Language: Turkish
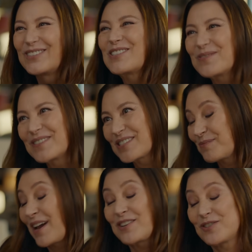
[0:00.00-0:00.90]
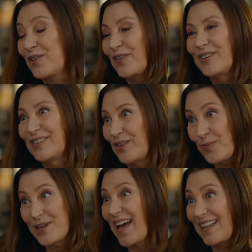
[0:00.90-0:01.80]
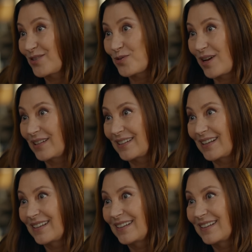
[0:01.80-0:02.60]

doluşması bence o. O mu geldi şu anda?